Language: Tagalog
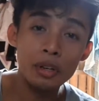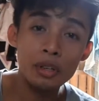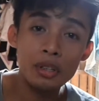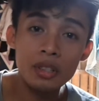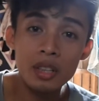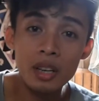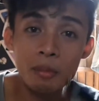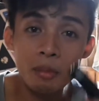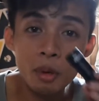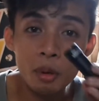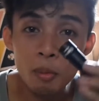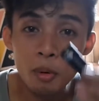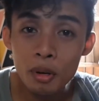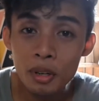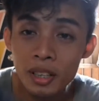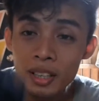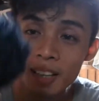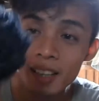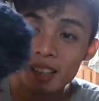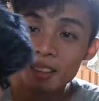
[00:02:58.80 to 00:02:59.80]
first time ko
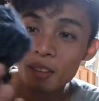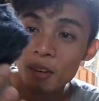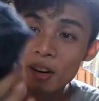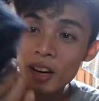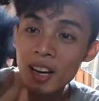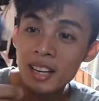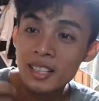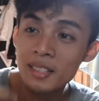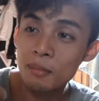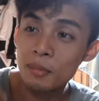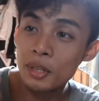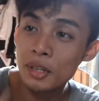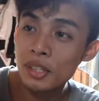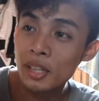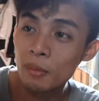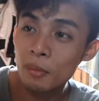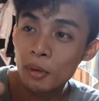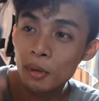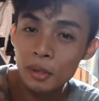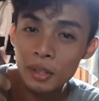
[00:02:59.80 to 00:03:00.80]
po ng ganito guys.
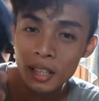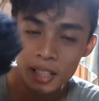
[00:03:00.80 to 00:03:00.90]
First time ko